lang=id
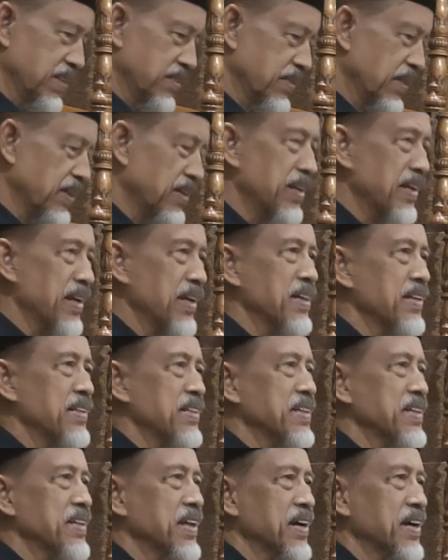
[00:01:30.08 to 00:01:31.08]
Sekiranya
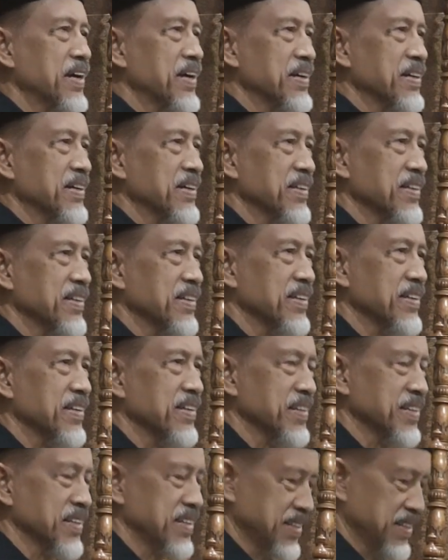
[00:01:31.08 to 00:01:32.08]
tidak,
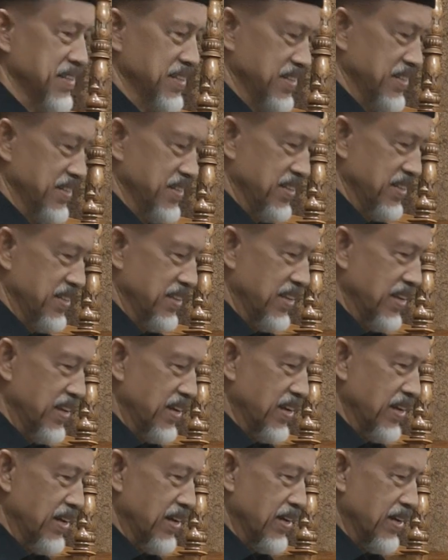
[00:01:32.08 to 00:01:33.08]

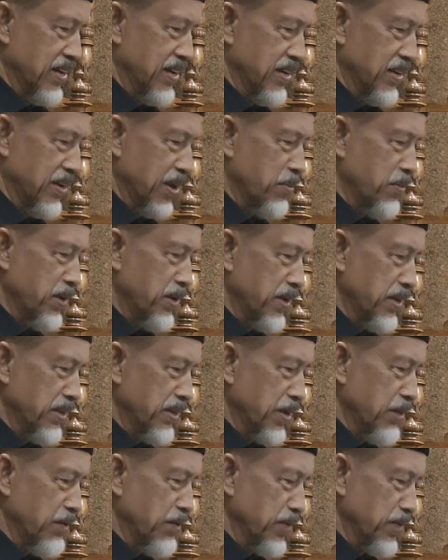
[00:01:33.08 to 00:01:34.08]
ya Ramadan
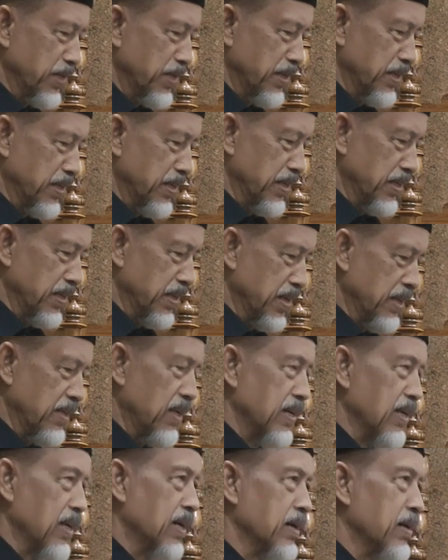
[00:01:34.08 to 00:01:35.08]
tahun ini
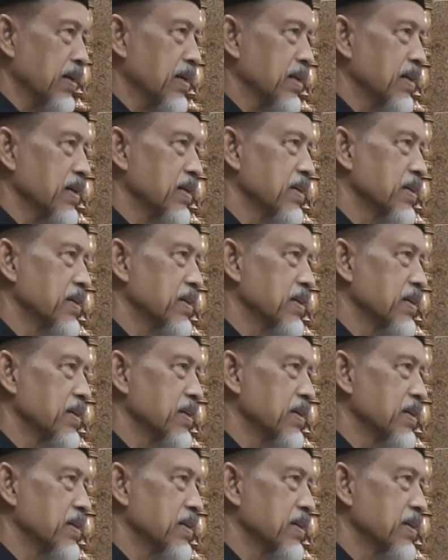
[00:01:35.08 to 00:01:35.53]
adalah